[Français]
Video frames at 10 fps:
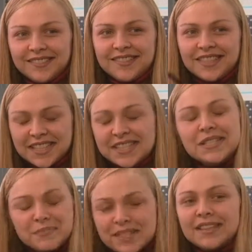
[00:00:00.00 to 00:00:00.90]
C'est
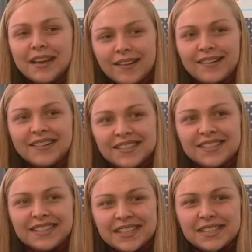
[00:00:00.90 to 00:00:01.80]
assez spécial.
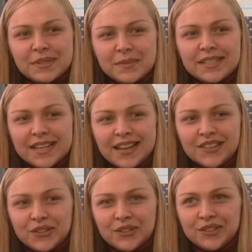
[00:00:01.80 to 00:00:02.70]
C'est assez
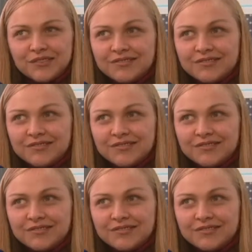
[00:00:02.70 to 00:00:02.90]
spécial de...